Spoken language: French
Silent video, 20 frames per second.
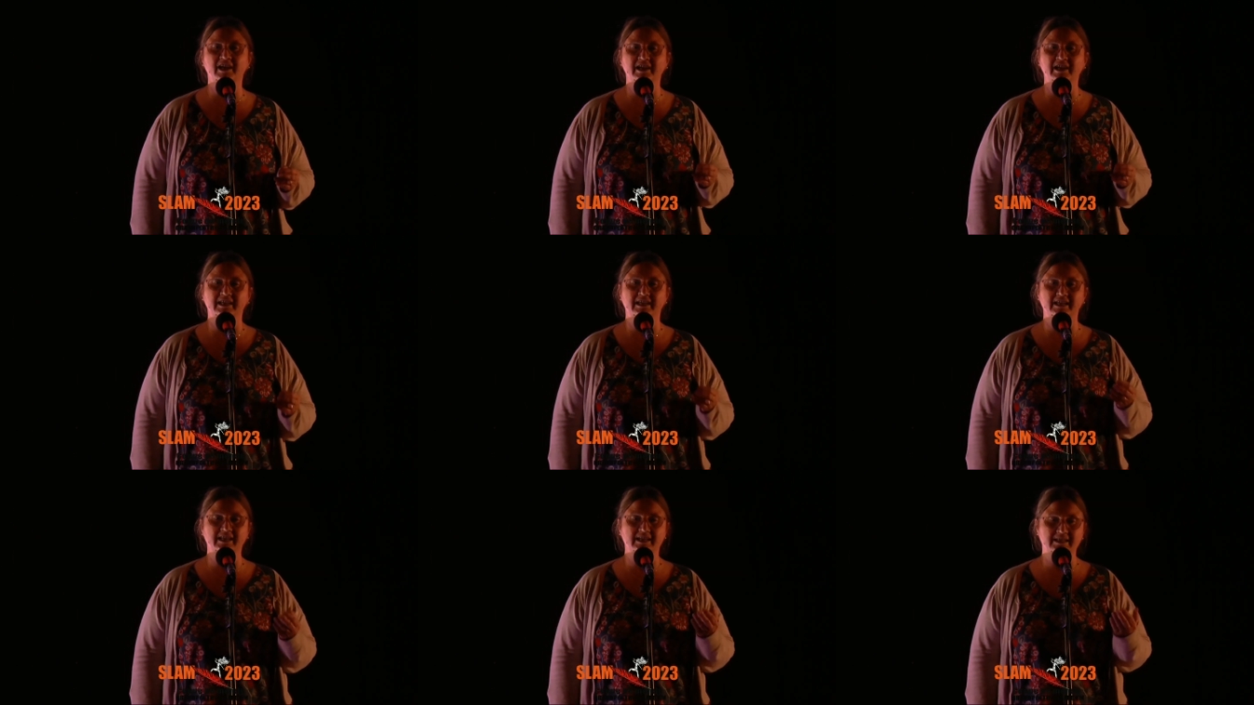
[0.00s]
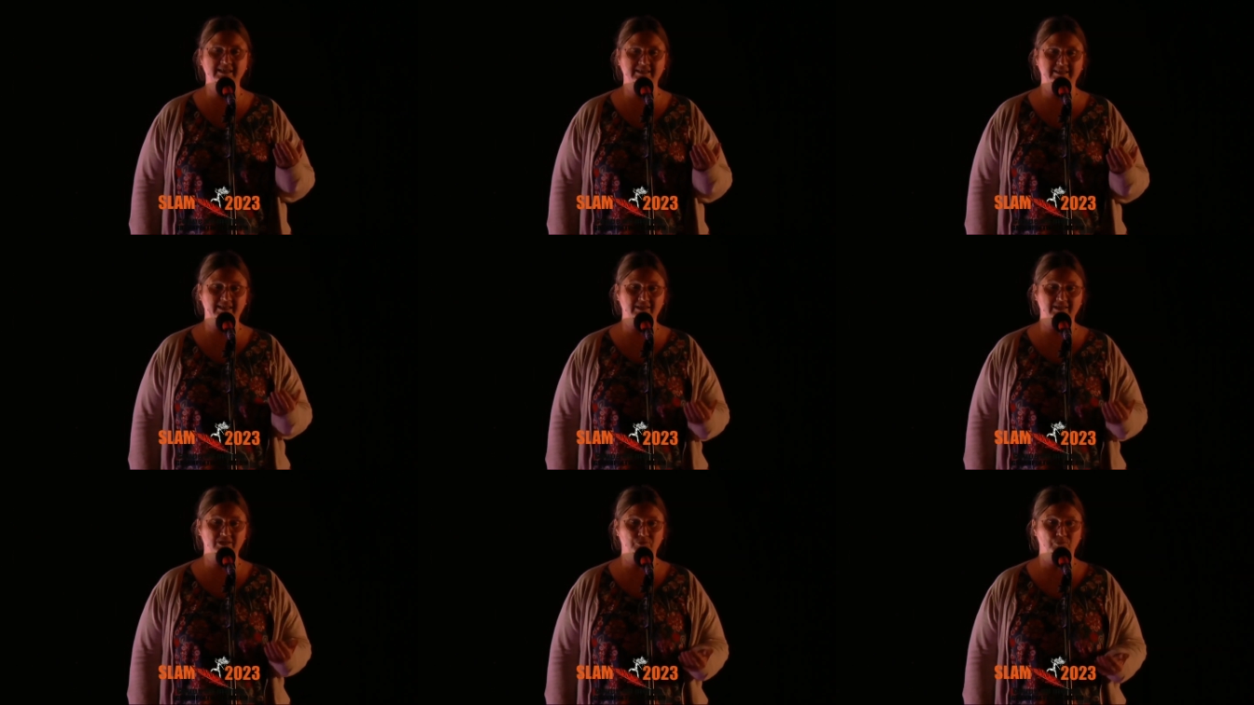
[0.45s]
Il
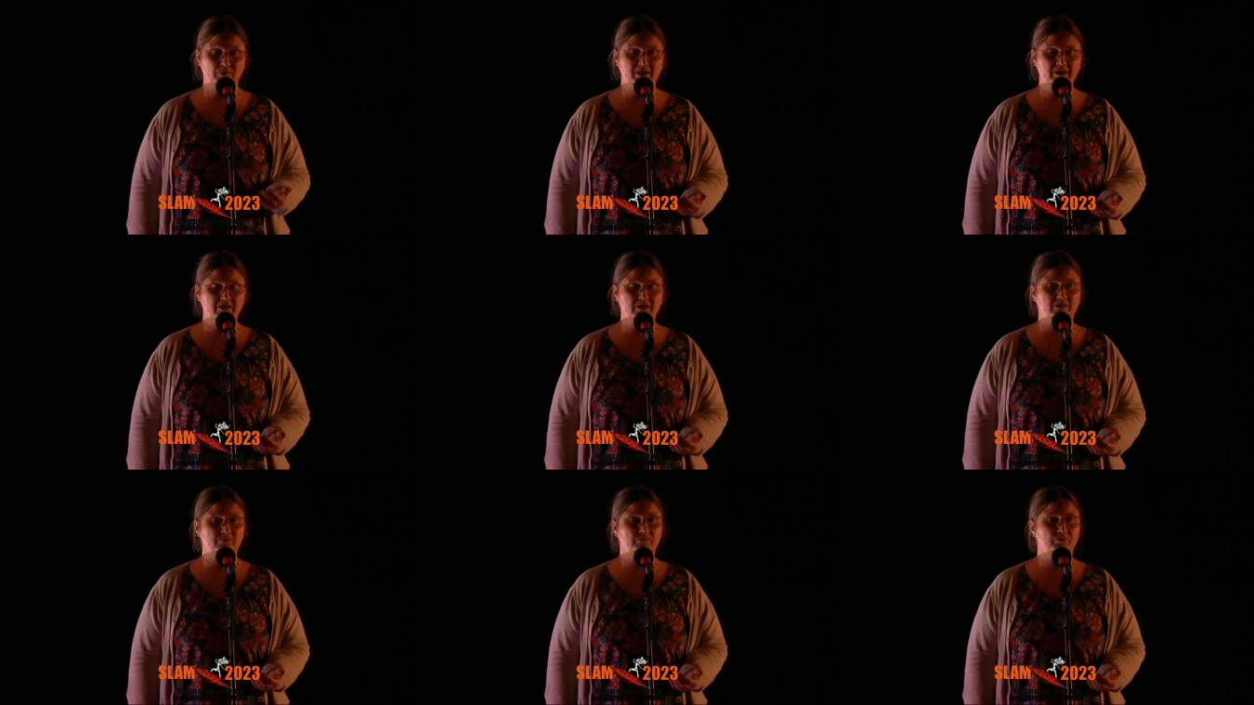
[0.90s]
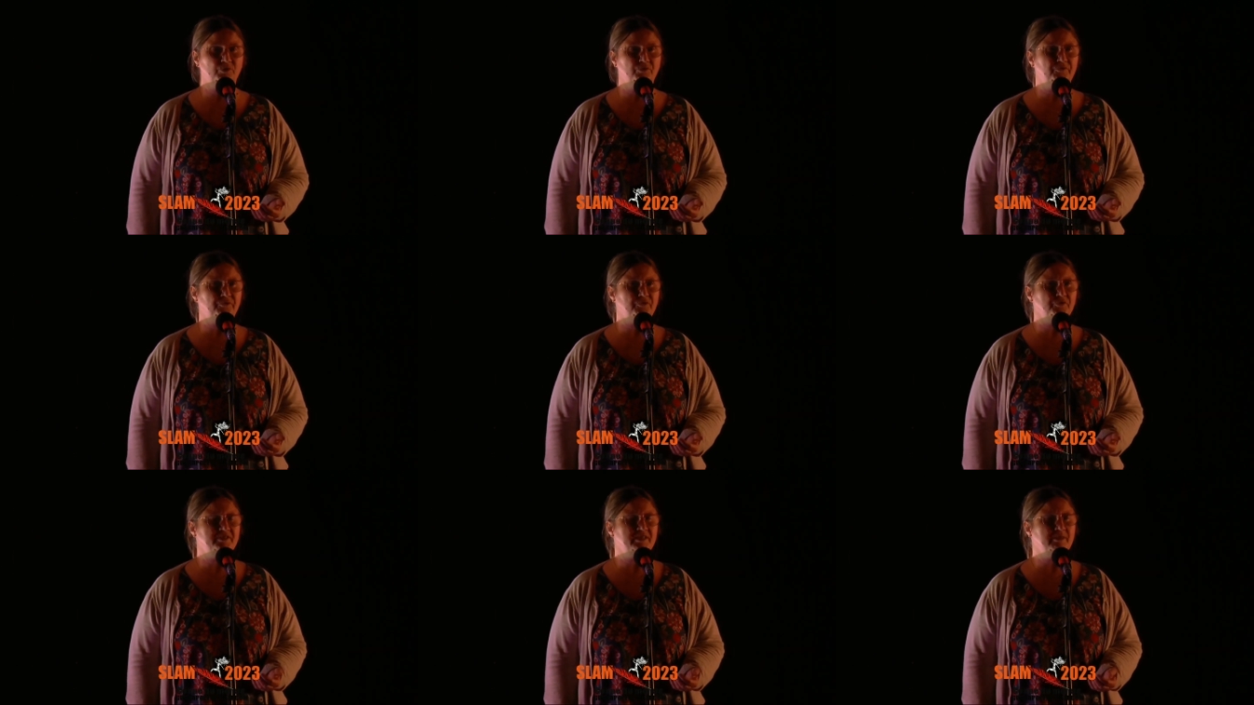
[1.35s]
s'assoit comme le
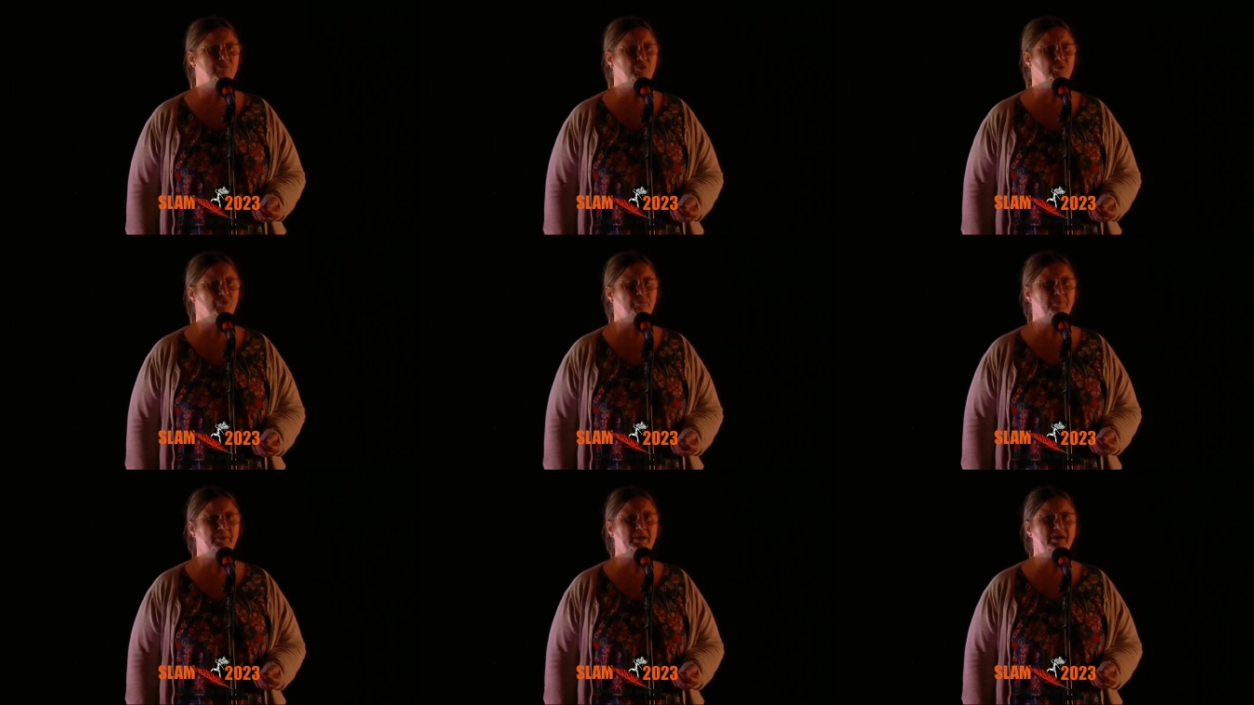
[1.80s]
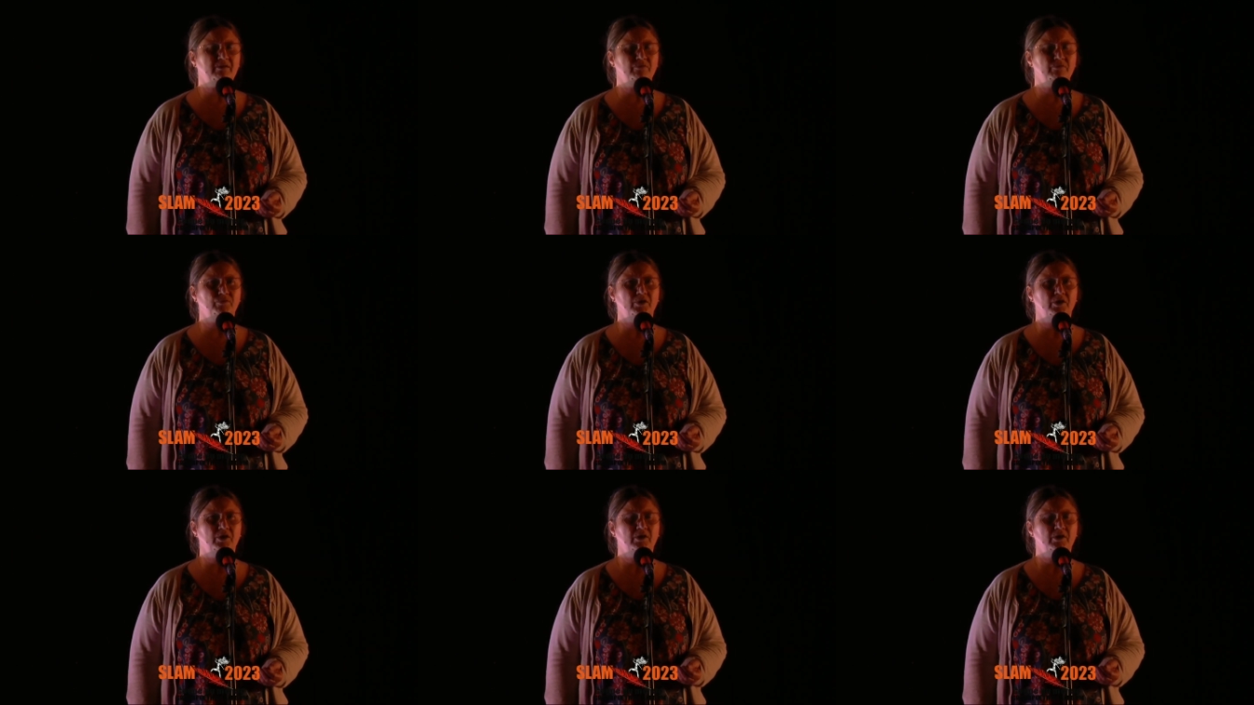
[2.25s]
faisait mon père, ou